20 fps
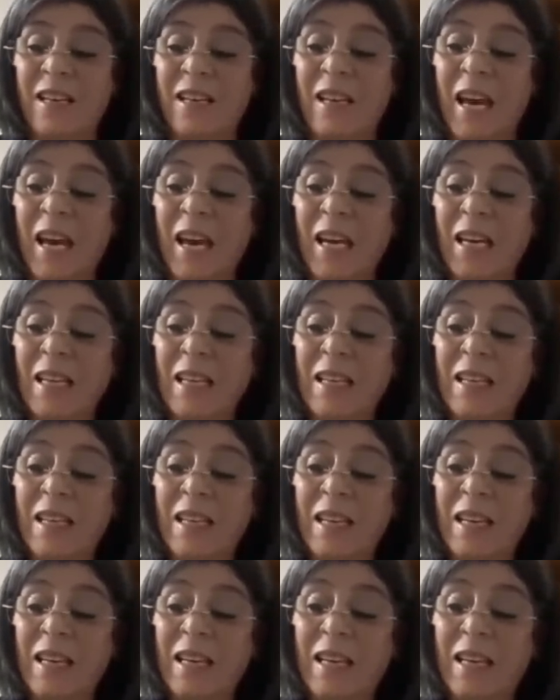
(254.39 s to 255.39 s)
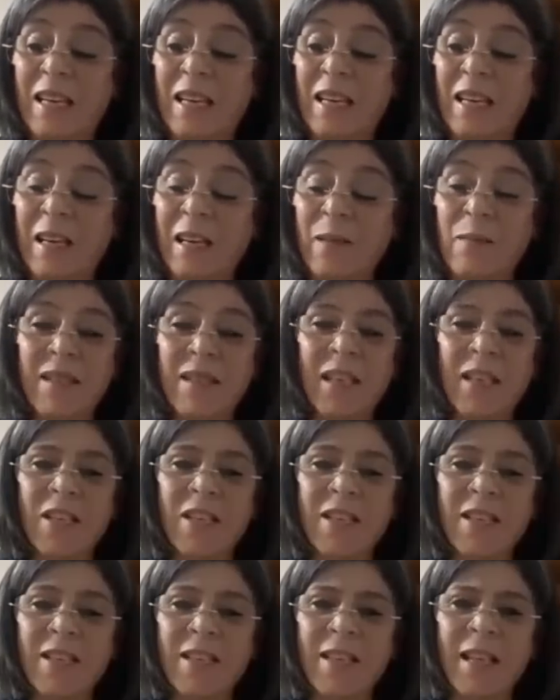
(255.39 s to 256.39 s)
نعقل
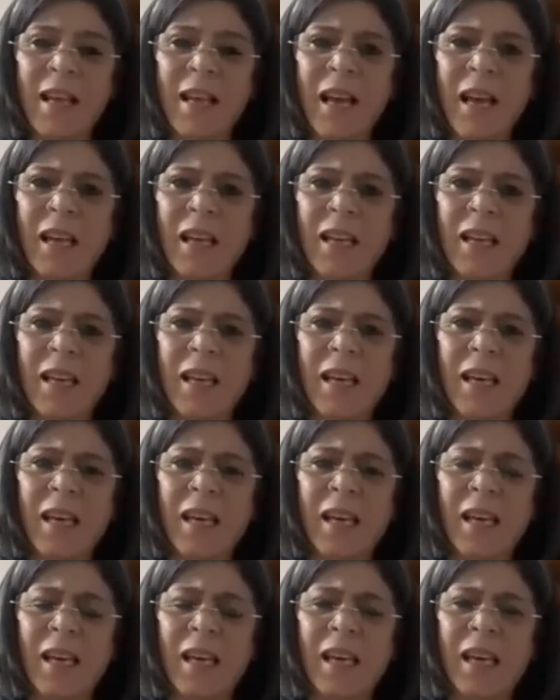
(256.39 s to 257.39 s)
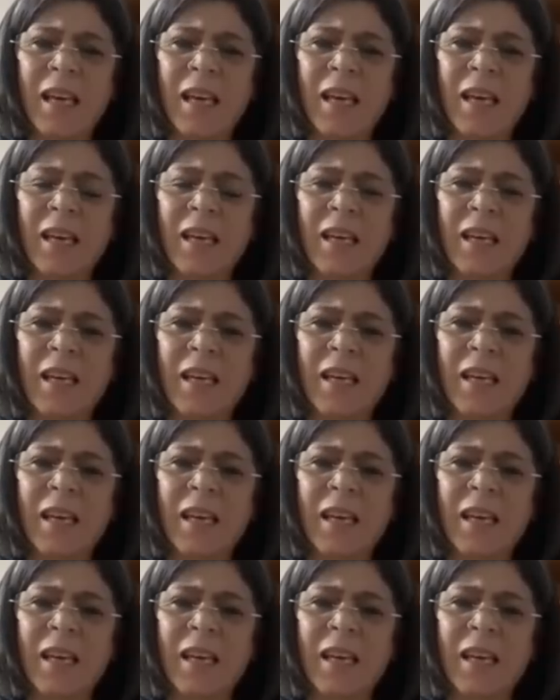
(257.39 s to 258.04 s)
15 آه، سنه كي